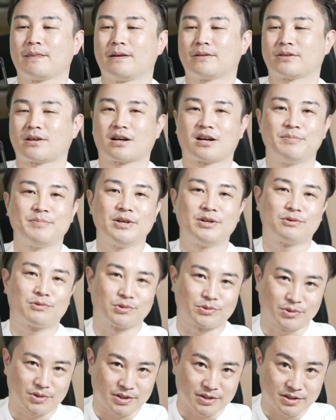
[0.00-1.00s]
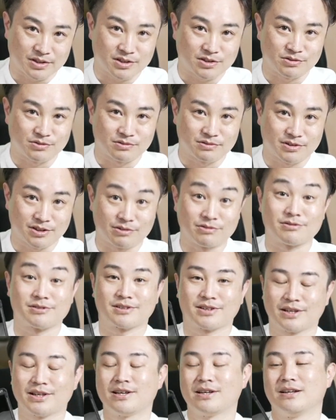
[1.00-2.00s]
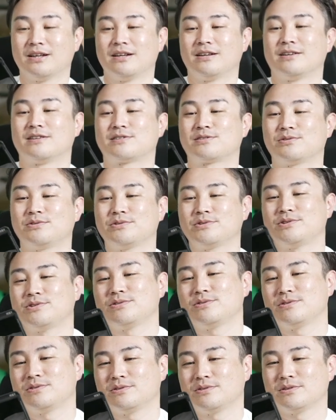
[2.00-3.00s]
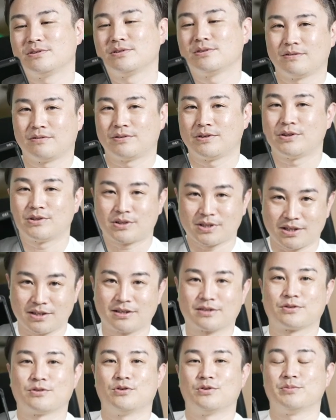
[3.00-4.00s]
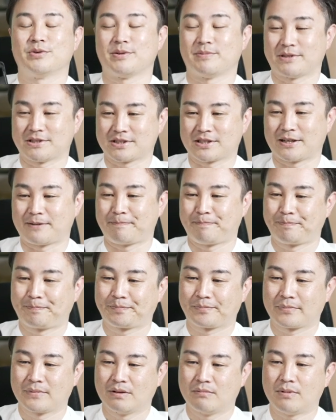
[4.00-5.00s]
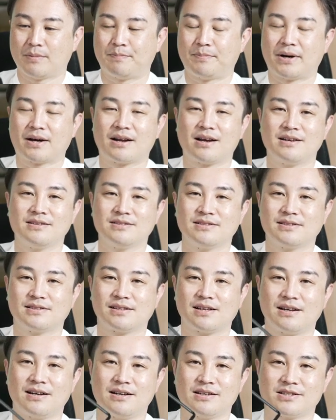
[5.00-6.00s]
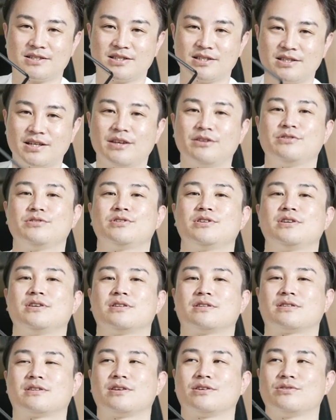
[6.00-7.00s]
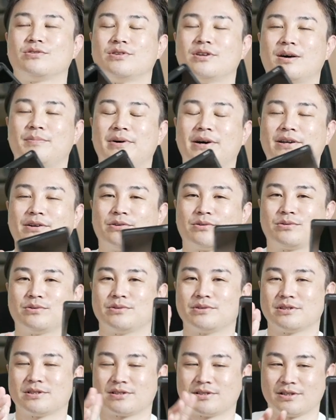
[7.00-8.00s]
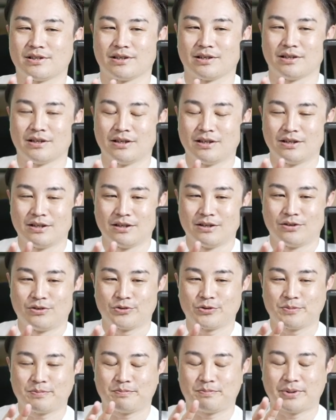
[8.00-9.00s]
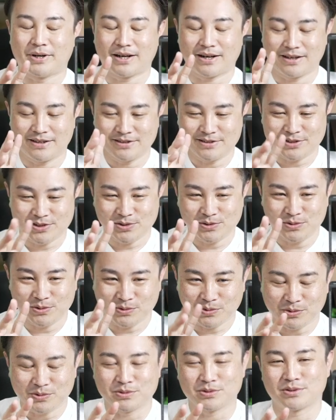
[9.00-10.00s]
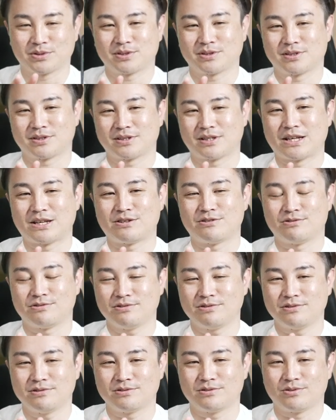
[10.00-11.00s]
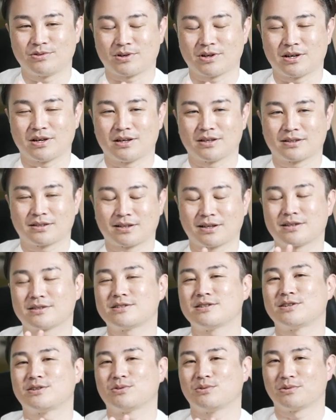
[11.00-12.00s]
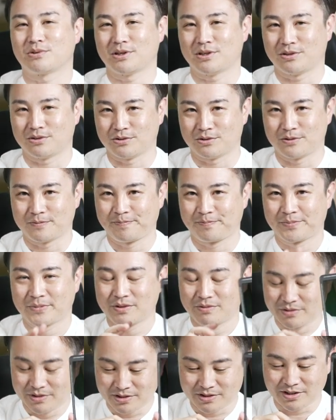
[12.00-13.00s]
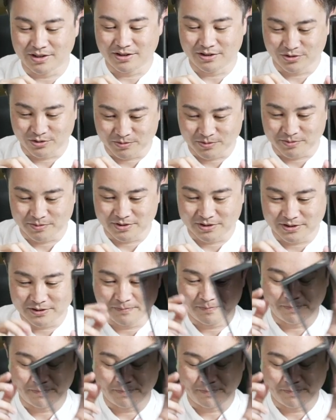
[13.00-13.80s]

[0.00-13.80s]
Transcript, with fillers: 高めることができるっていうんですかね。そういうフィルターだと思いました。まあ、バランサー GND っていう名前の通りですね、本当にバランスを取るっていうのが正しい表現のフィルターだと思います。